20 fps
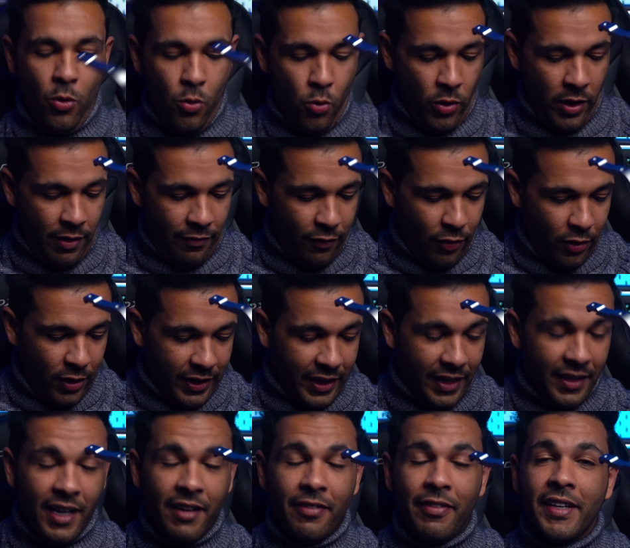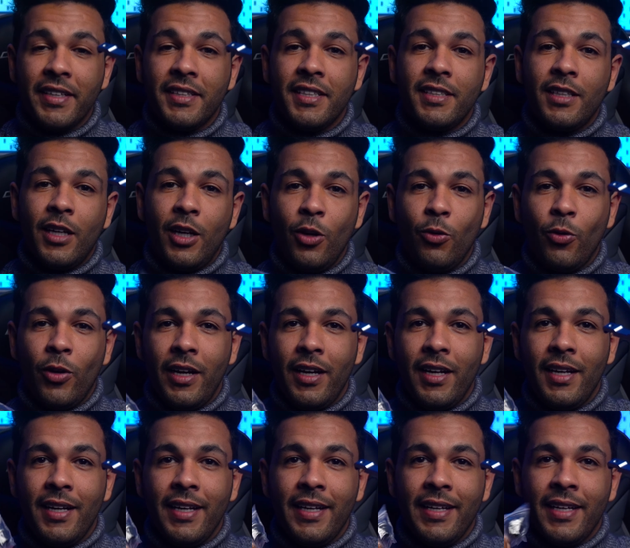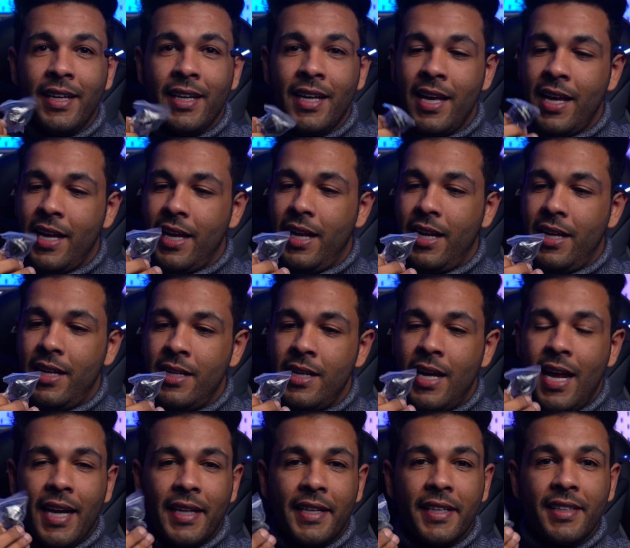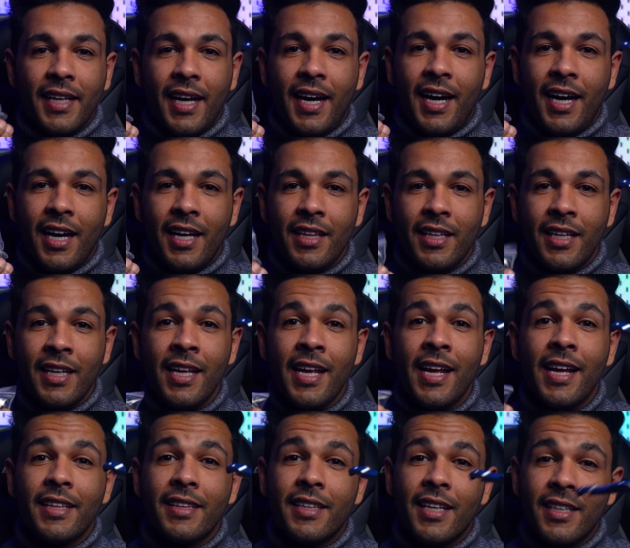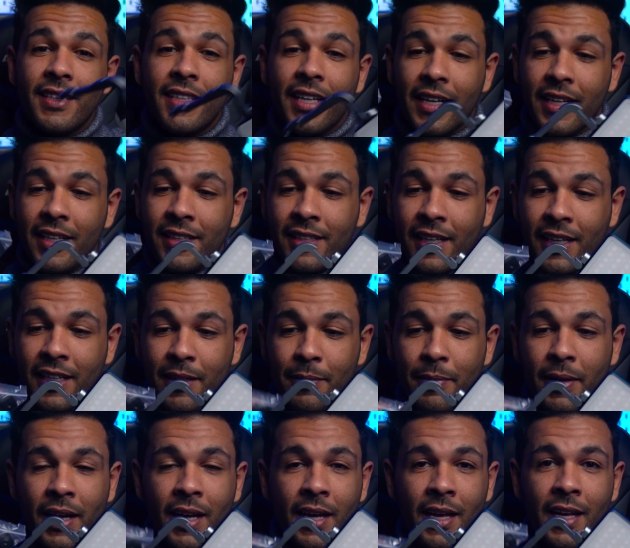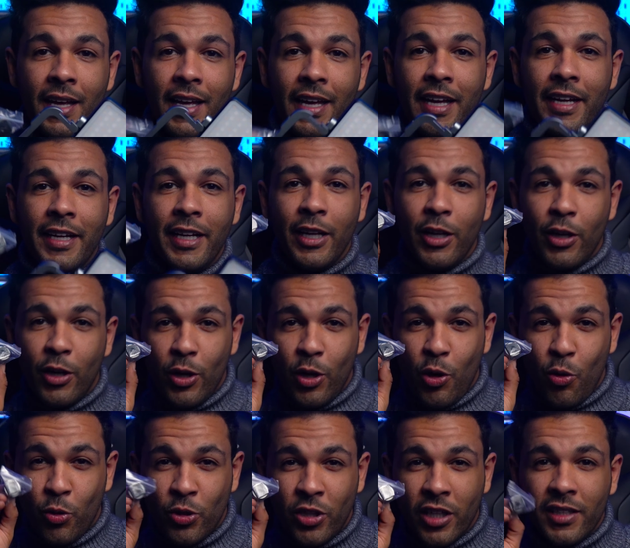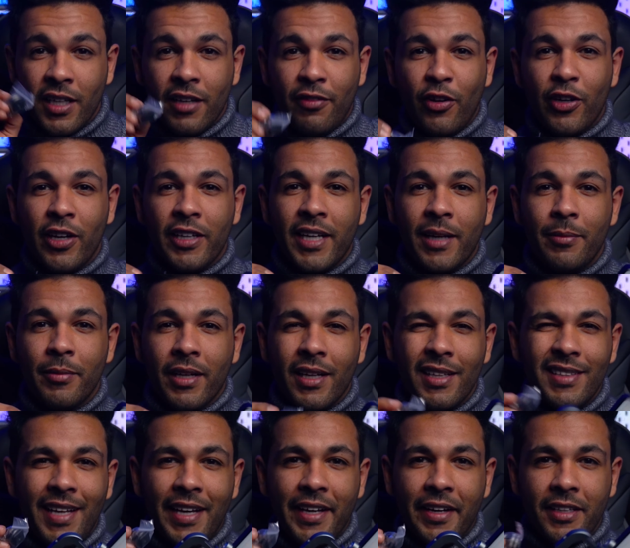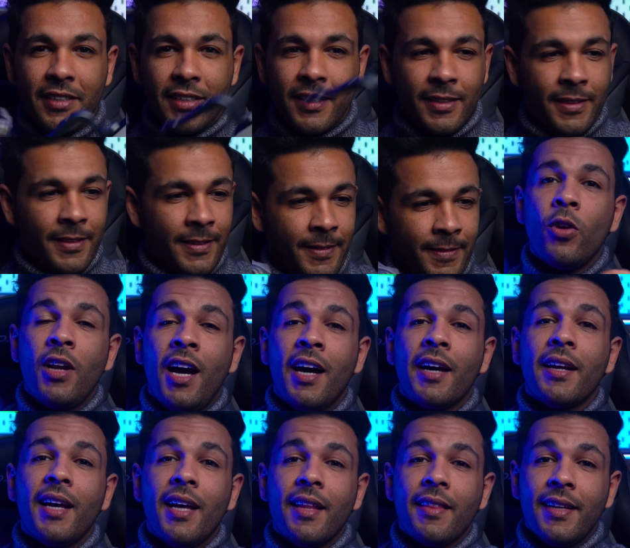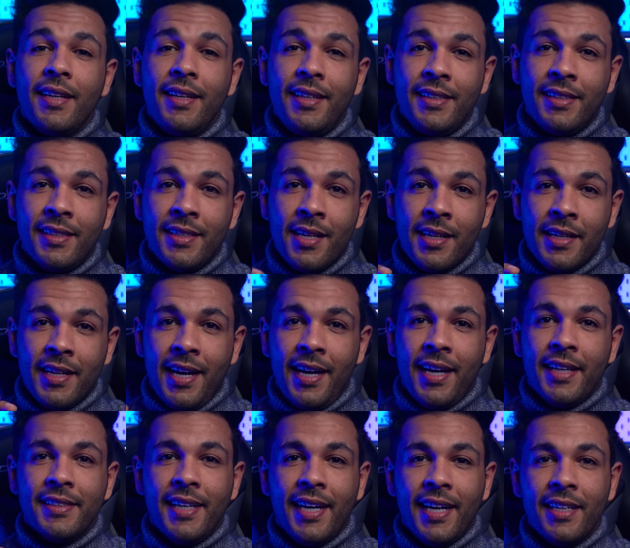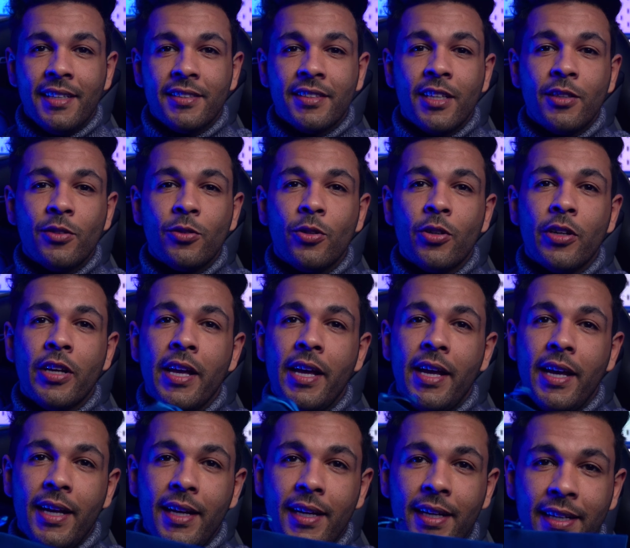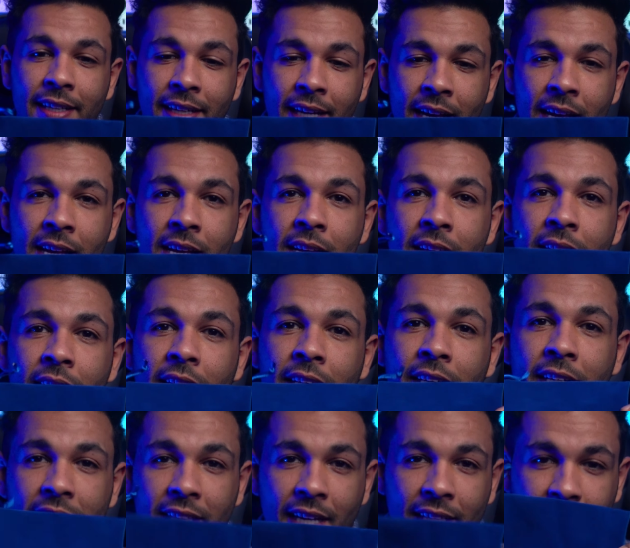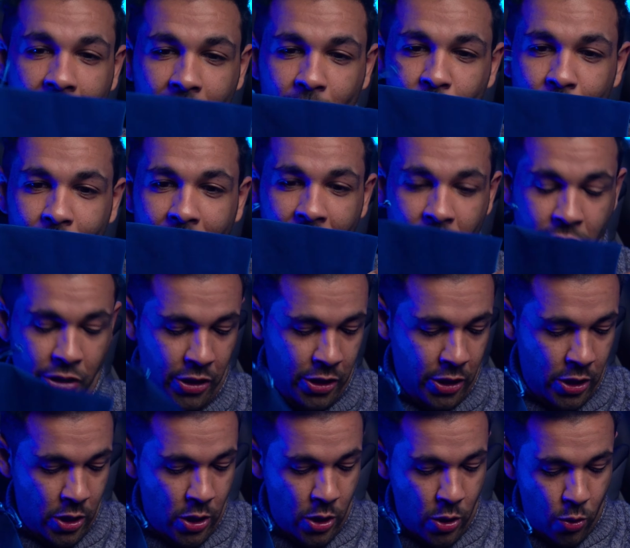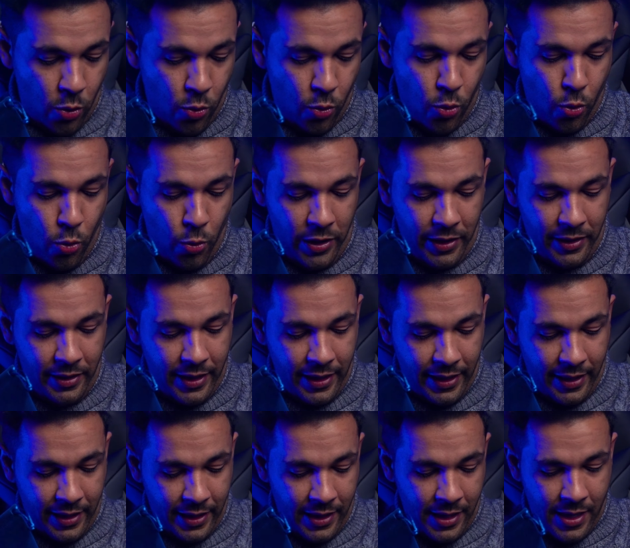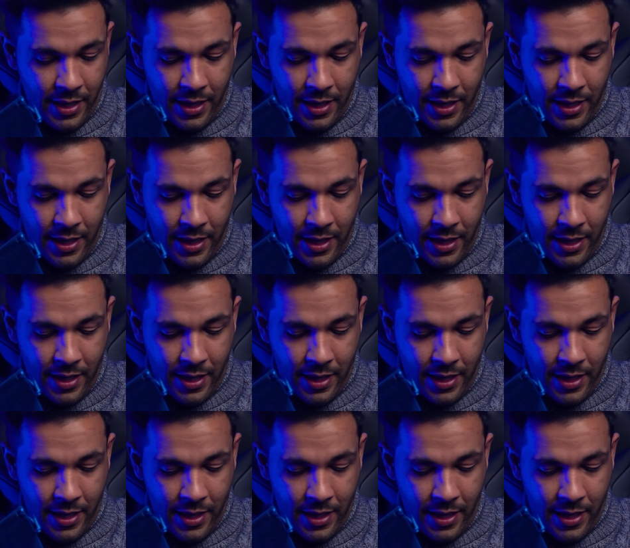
وضافوا لك اضافه جديده حلوه اللي هي القطعه هذه تقدر تركبها هني وتحطها فوق الكاميرا دايركت والاغراض اللي تلقاها داخل الصندوق اللي هي قطعه هالقماش وعندك